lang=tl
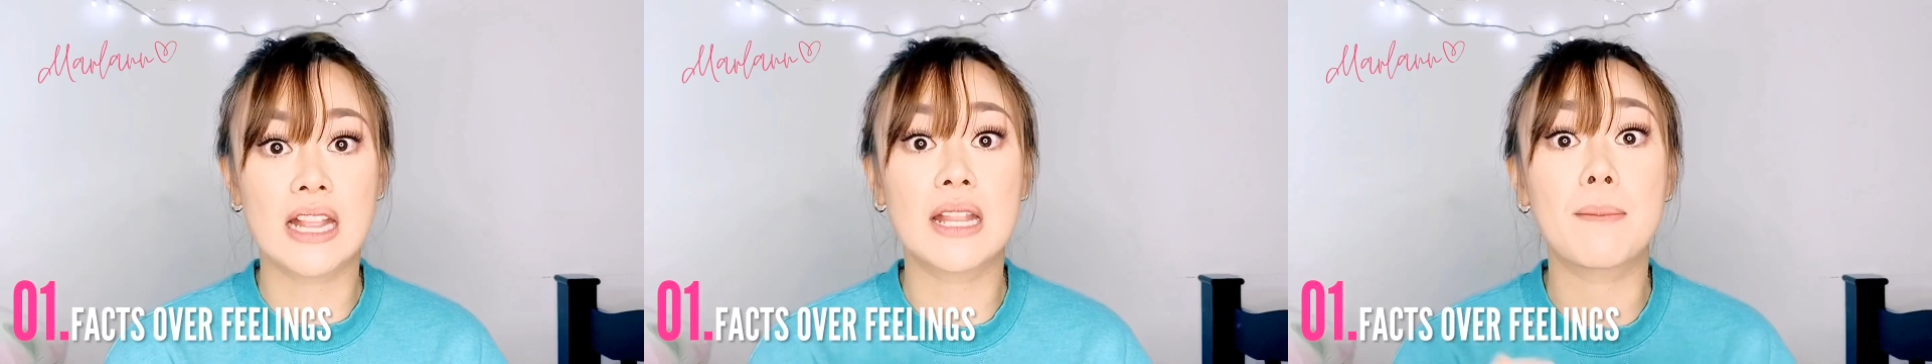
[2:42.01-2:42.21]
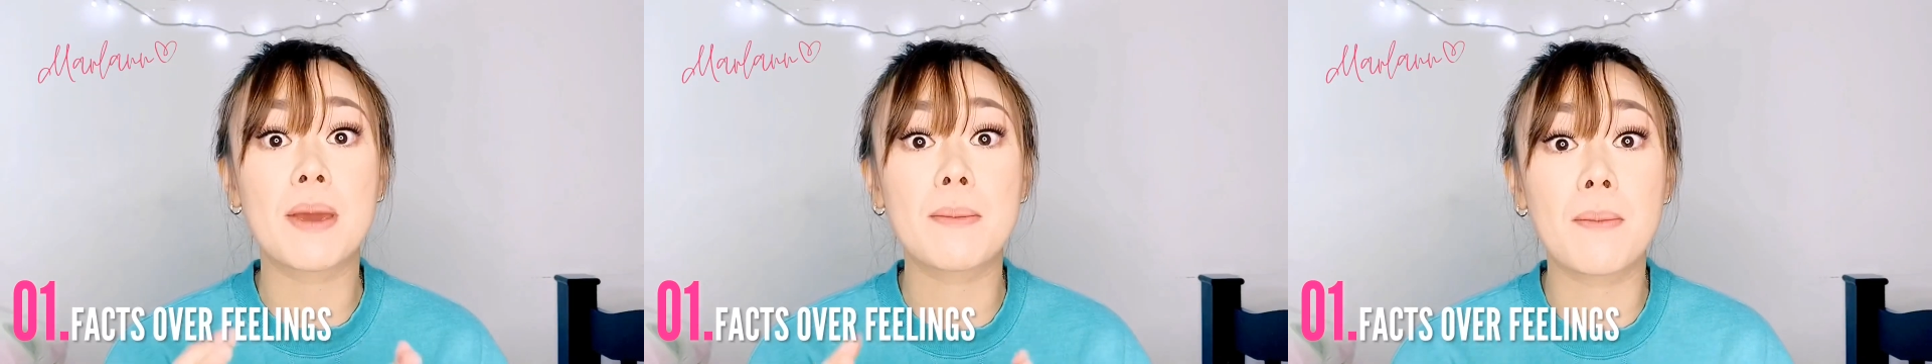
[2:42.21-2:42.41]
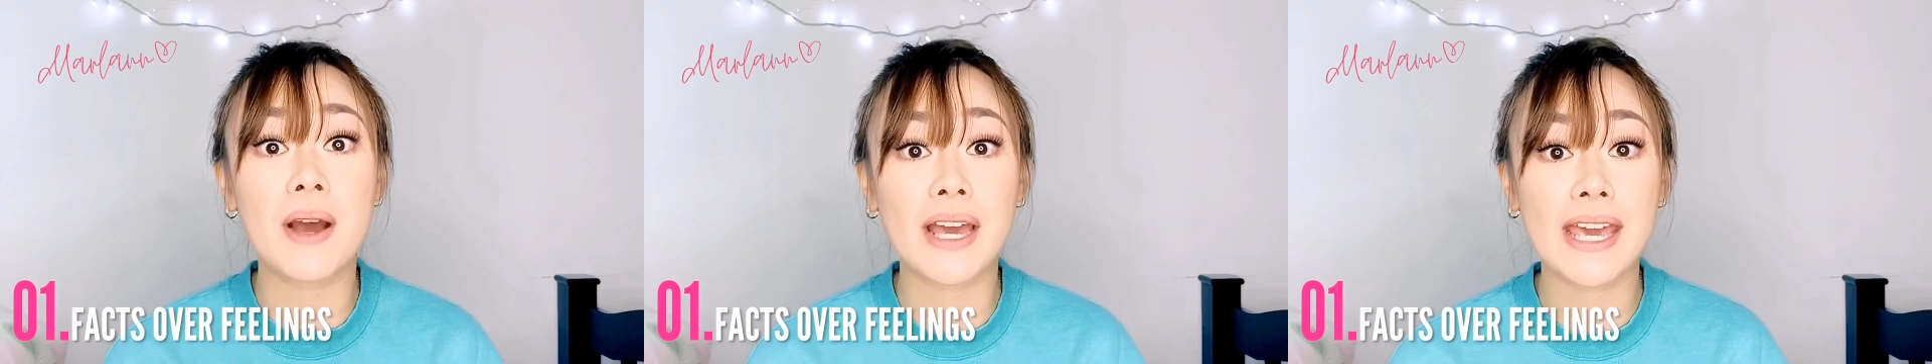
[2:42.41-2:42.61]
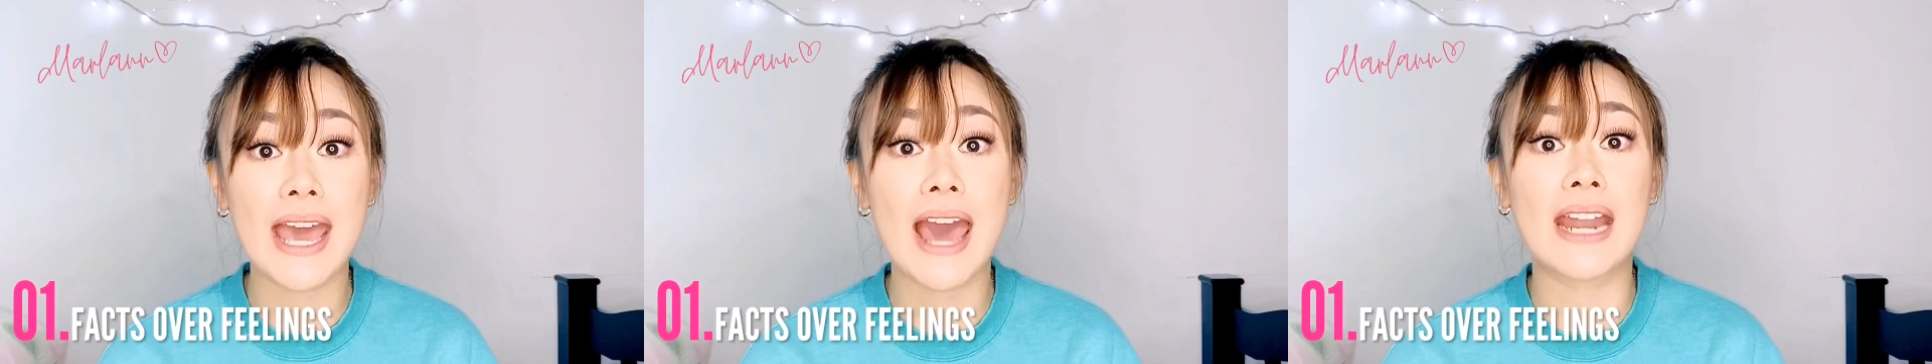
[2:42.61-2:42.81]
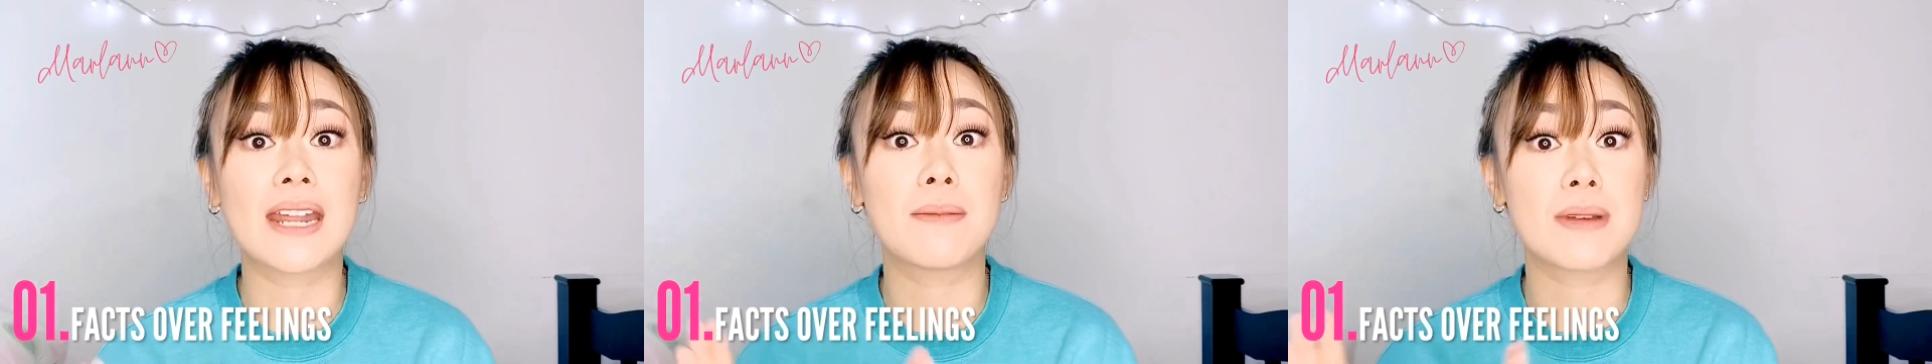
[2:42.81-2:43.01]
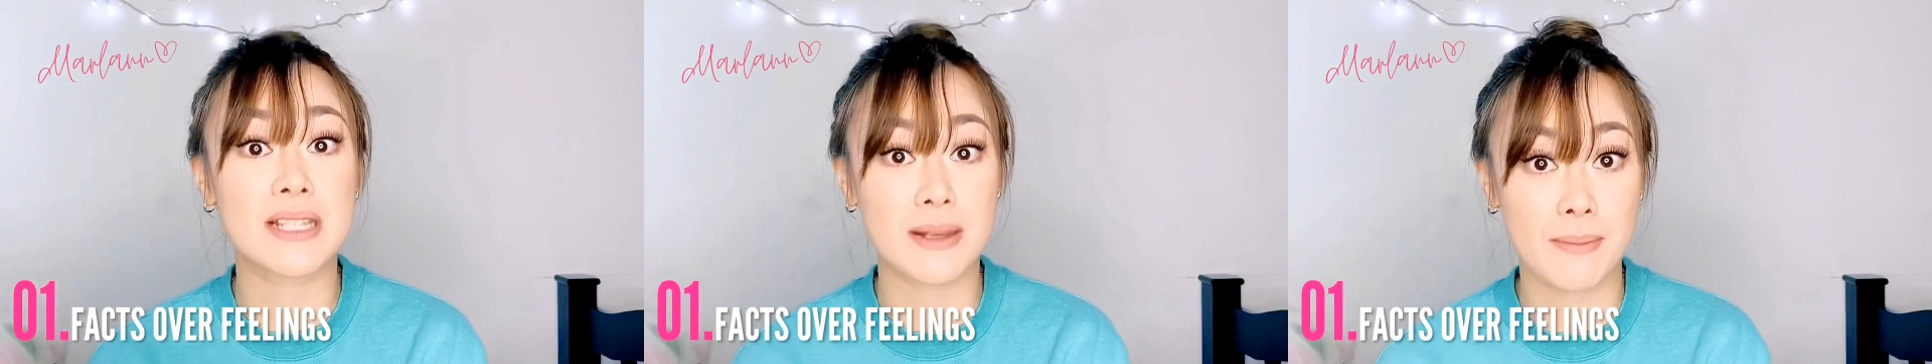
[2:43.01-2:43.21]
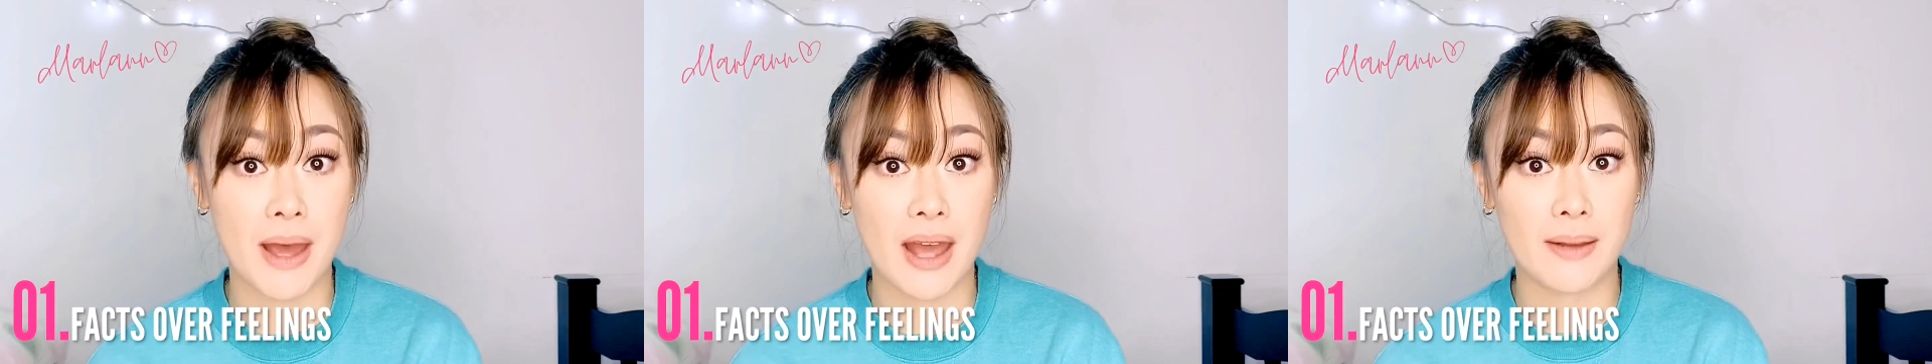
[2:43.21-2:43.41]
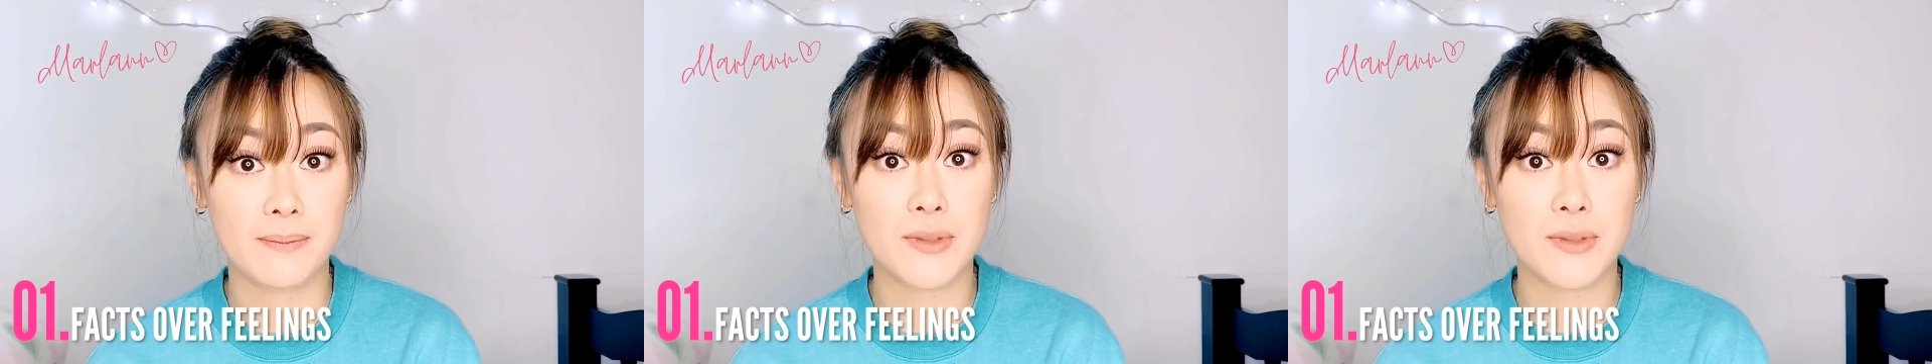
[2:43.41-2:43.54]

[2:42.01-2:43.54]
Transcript: na may mangyayaring masama.